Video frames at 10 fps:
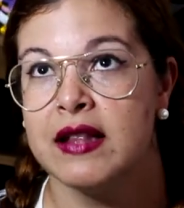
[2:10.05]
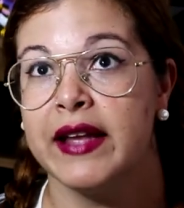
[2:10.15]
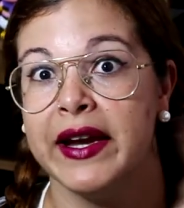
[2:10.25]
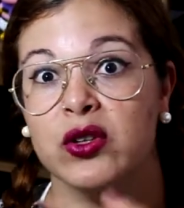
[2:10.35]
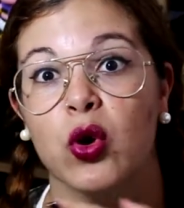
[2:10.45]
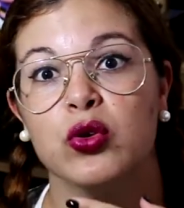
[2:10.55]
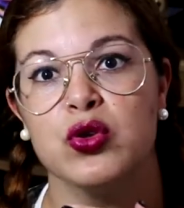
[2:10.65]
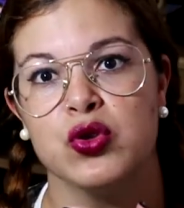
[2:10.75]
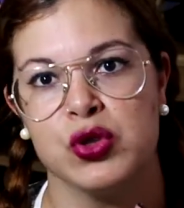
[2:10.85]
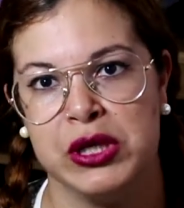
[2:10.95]
tem
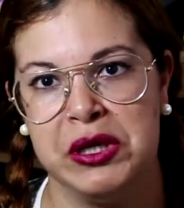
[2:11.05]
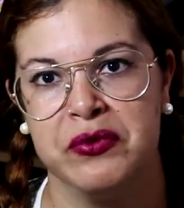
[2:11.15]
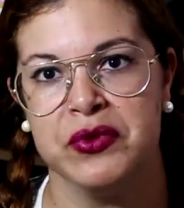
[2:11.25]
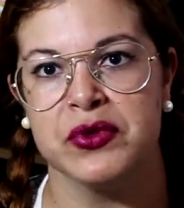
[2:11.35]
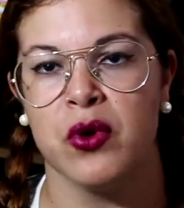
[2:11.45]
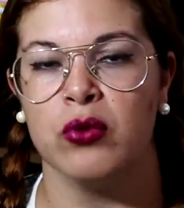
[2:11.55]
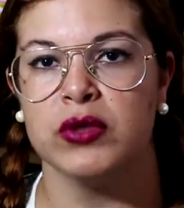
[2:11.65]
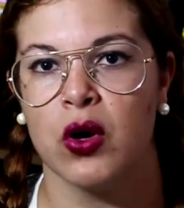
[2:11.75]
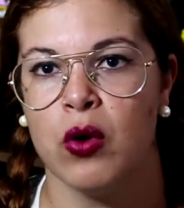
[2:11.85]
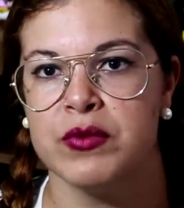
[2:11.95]
todos os livros,
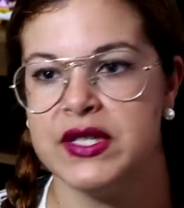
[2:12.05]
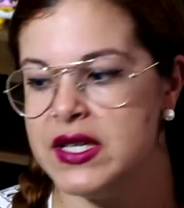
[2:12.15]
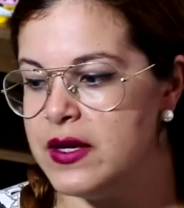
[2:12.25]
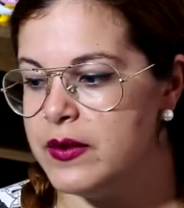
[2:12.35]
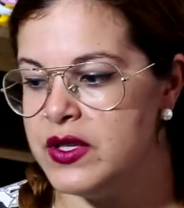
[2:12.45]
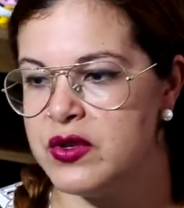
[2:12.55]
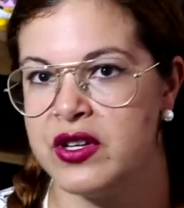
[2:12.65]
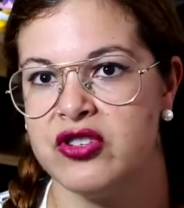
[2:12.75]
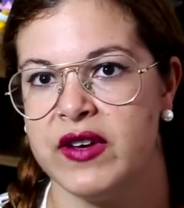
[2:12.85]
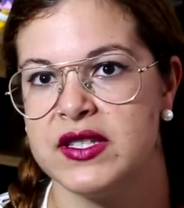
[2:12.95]
conta como se isso
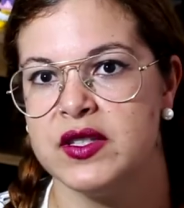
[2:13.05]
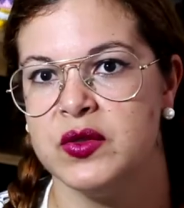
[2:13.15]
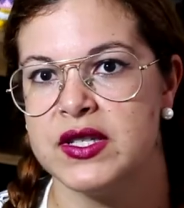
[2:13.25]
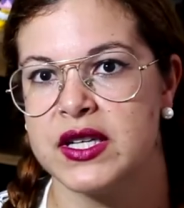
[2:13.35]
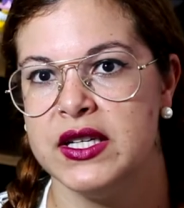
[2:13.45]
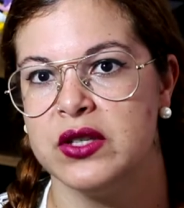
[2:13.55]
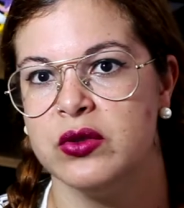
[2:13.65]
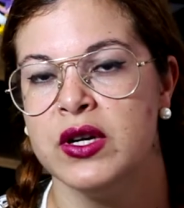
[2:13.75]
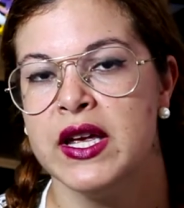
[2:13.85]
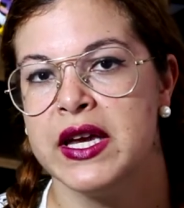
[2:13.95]
aqui tivesse sido escrito